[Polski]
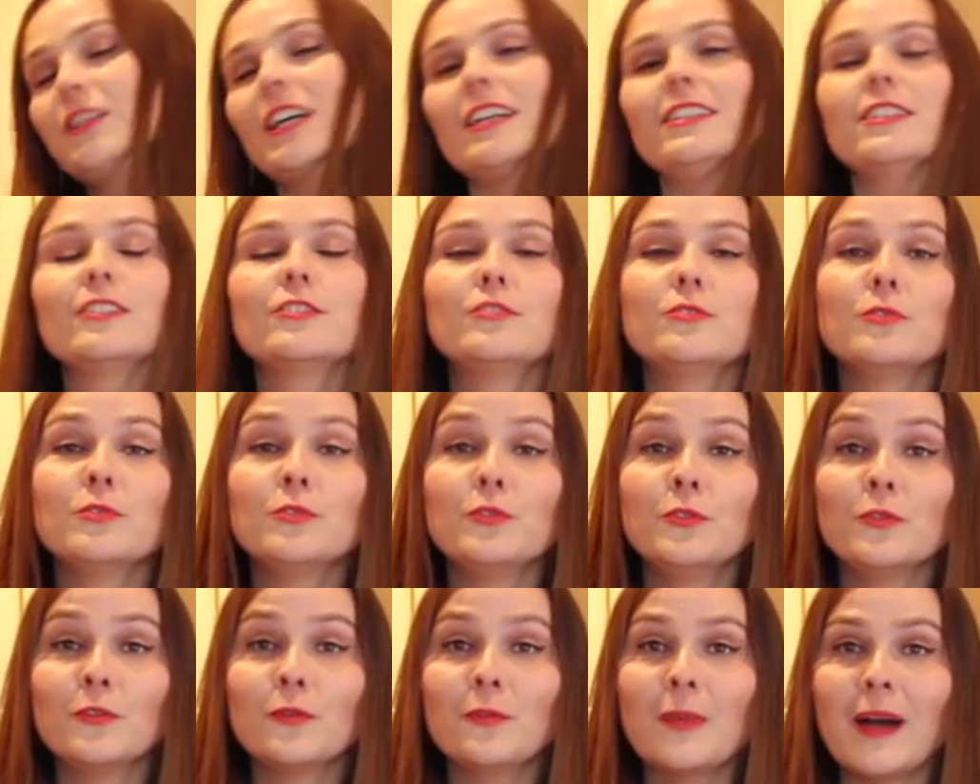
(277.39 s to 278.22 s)
czasie
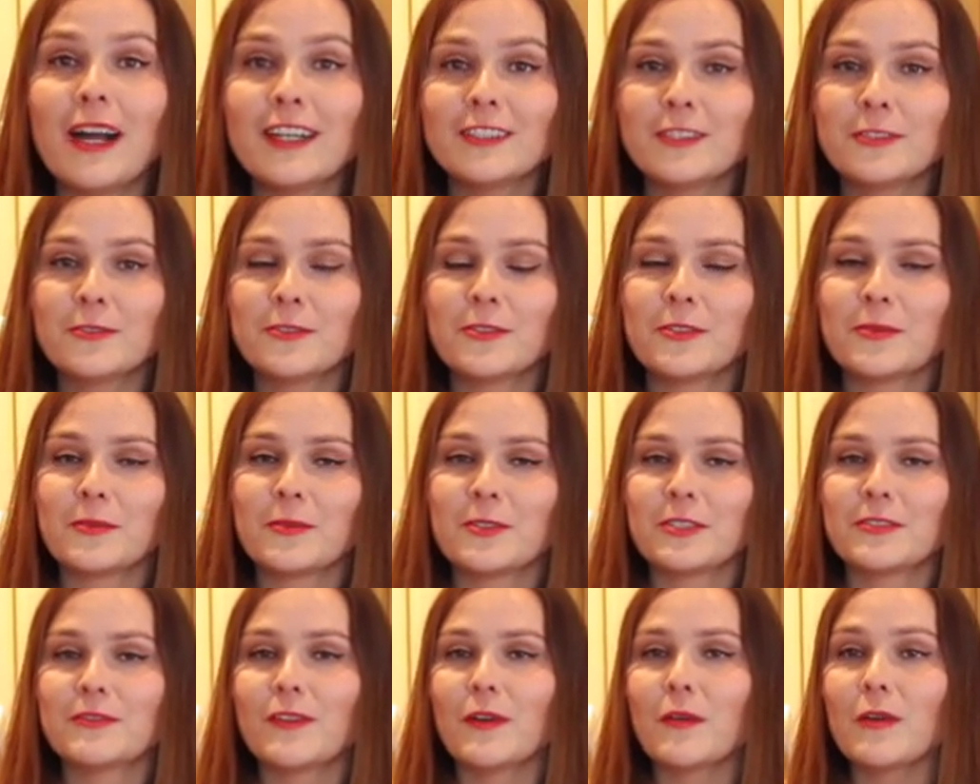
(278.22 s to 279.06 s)
studiów bardzo dużo
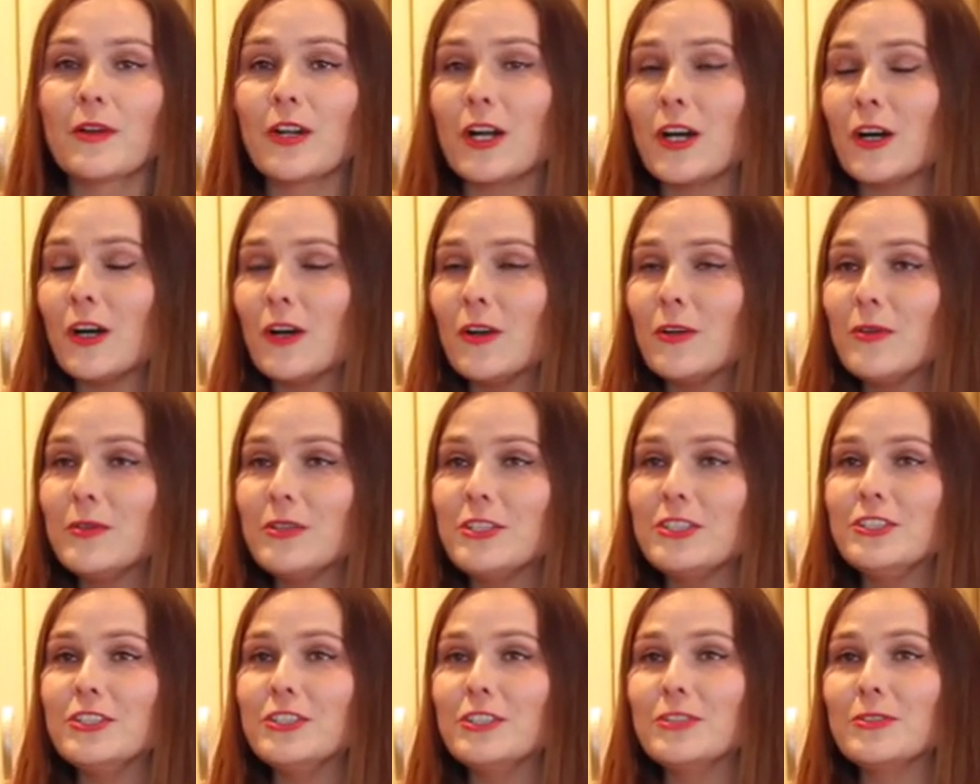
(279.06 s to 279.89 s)
spożywał alkoholu
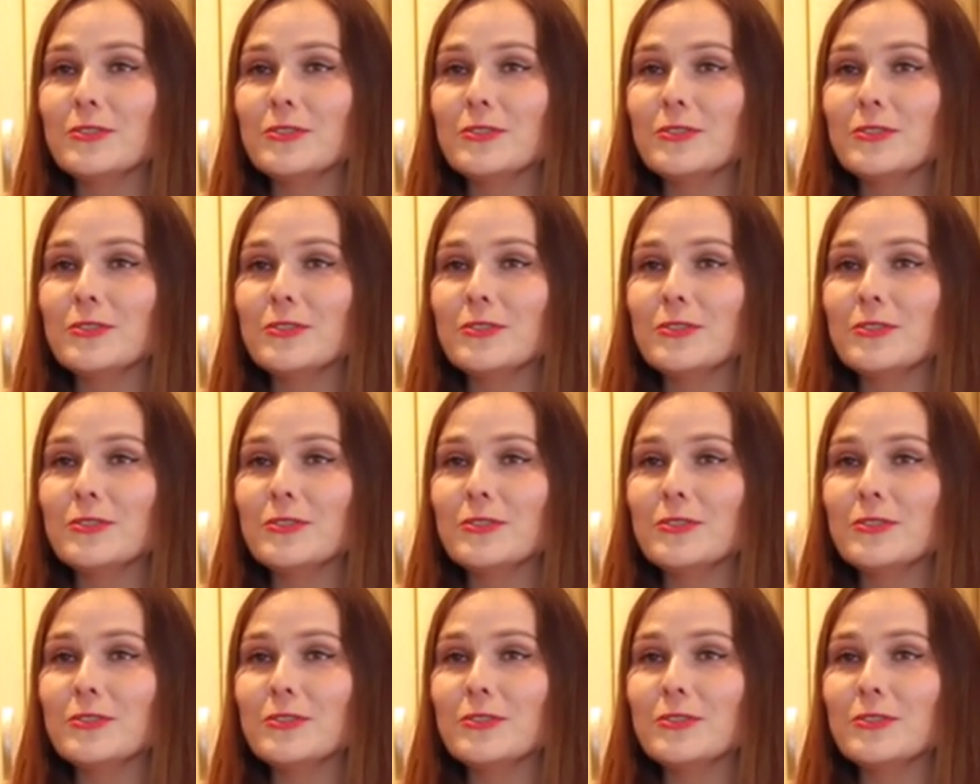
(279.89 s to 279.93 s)
i ci,